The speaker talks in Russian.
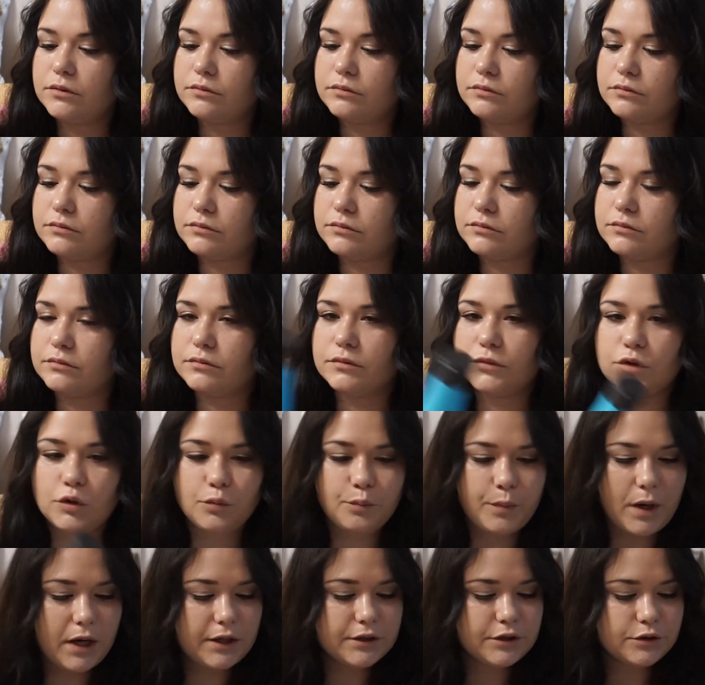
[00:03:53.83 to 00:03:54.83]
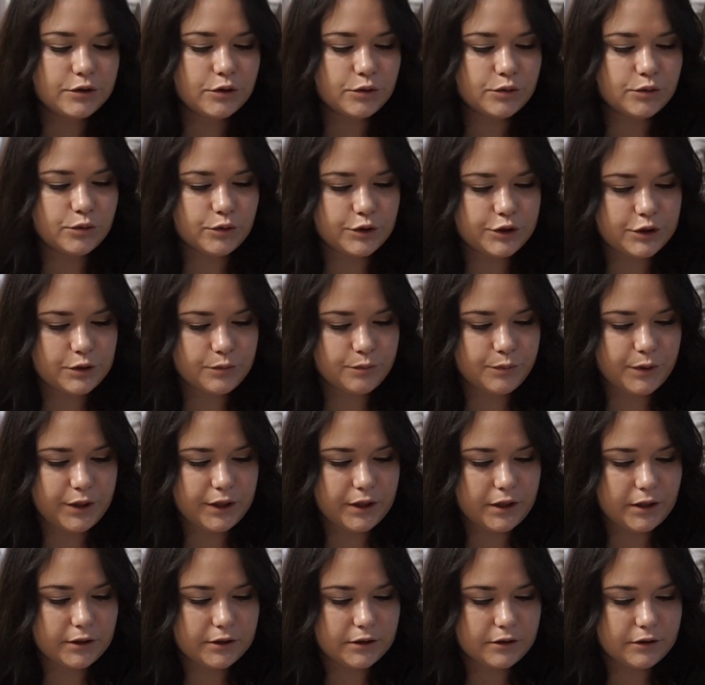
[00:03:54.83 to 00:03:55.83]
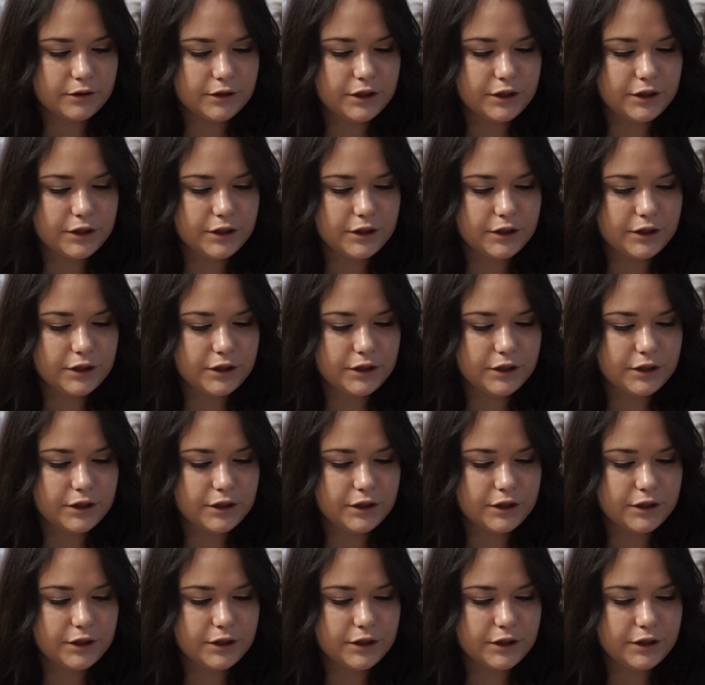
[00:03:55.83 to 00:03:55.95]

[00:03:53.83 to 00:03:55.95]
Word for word: Ну, пахнет он очень приятно.